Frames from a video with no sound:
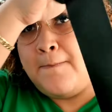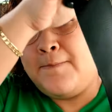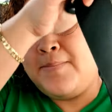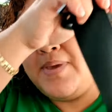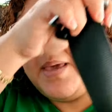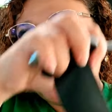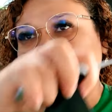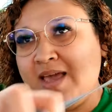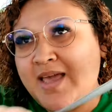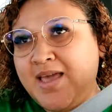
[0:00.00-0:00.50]

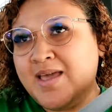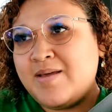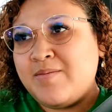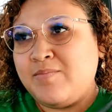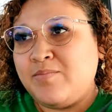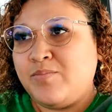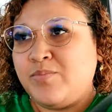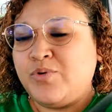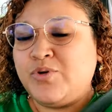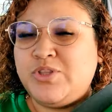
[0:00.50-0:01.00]

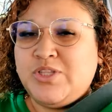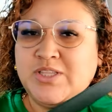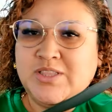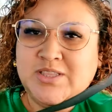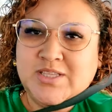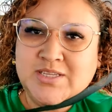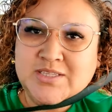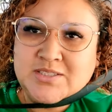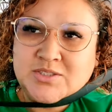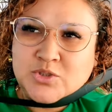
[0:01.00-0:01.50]
bien
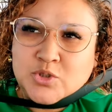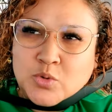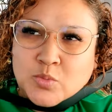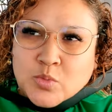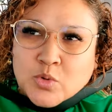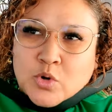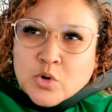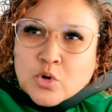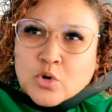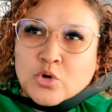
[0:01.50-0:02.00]
bonitas
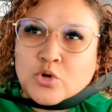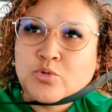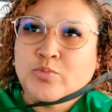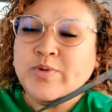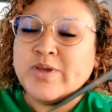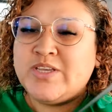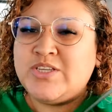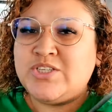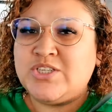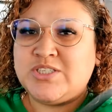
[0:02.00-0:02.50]
como
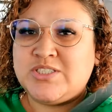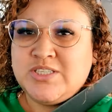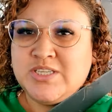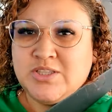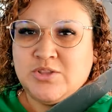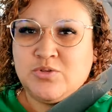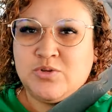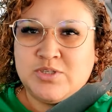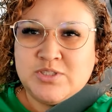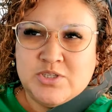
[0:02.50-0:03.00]
color
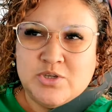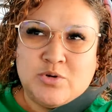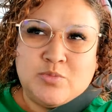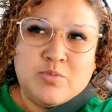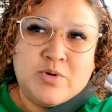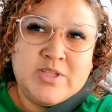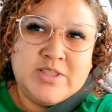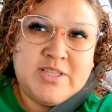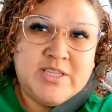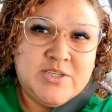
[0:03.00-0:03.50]
beigecito, así
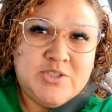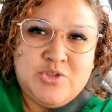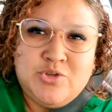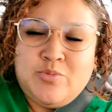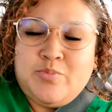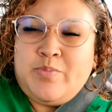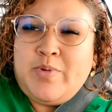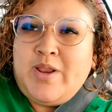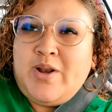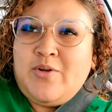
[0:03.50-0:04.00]
como de
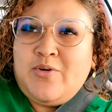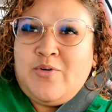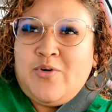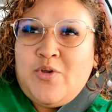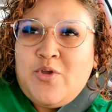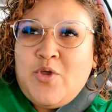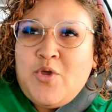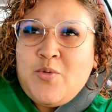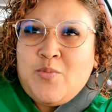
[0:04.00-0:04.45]
terciopelo.